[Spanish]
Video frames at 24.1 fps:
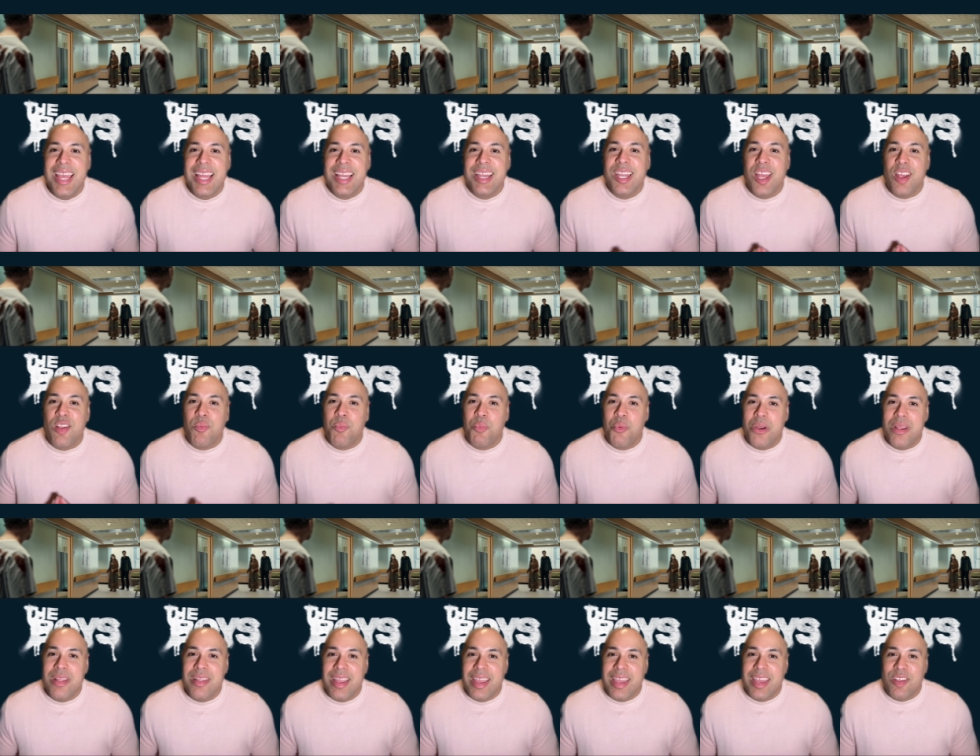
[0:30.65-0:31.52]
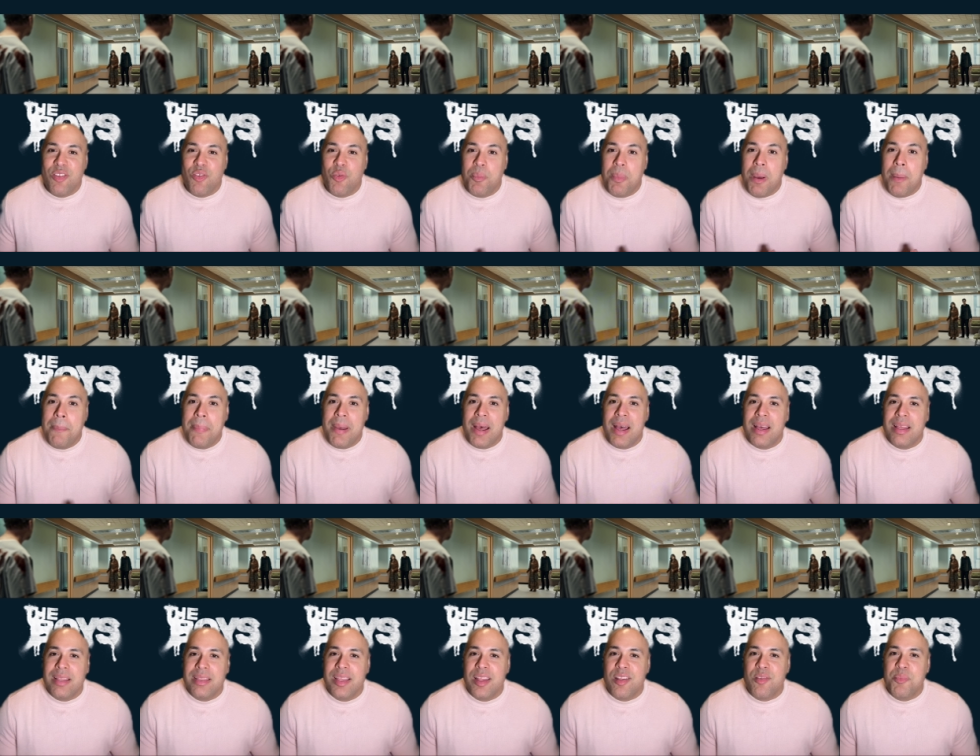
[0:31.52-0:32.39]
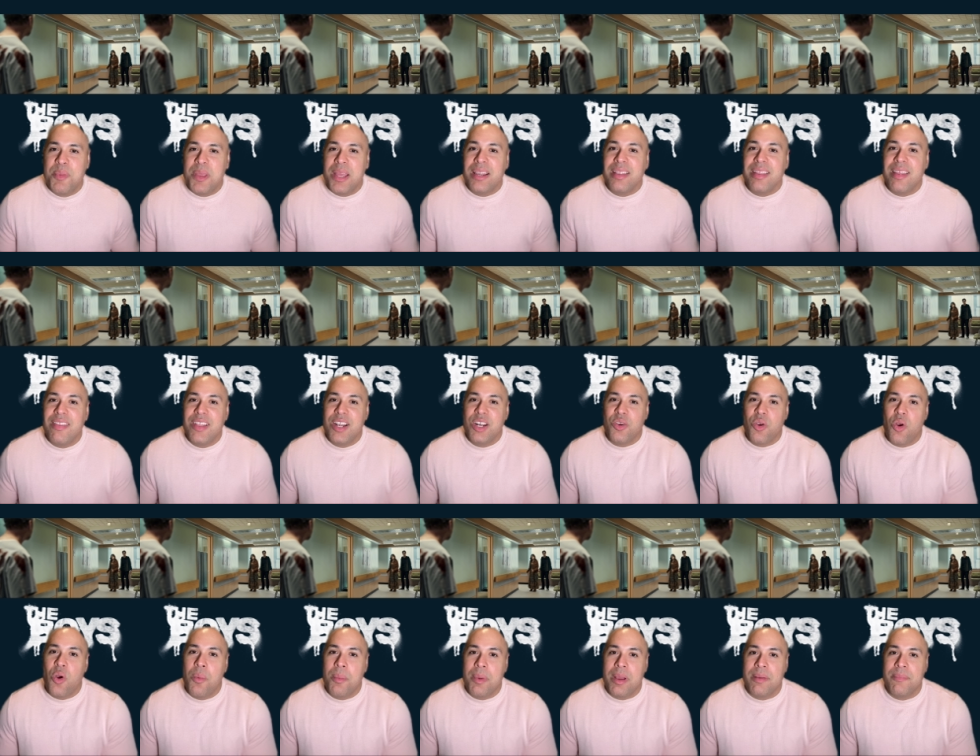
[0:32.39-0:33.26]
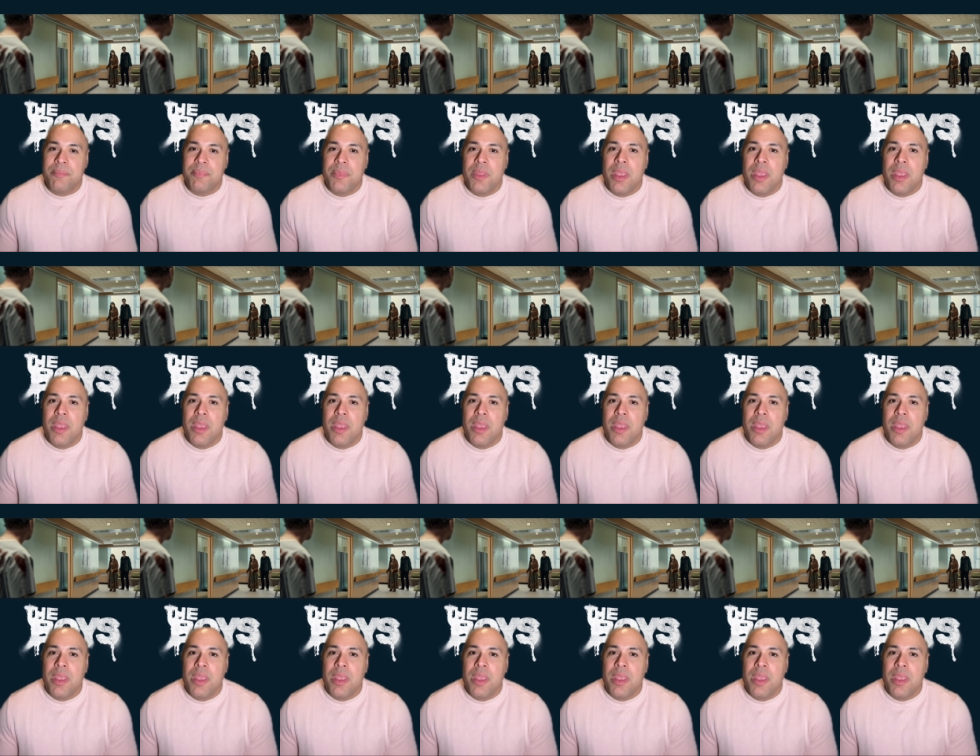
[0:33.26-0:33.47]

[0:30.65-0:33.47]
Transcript: después de que su papá despierta del coma,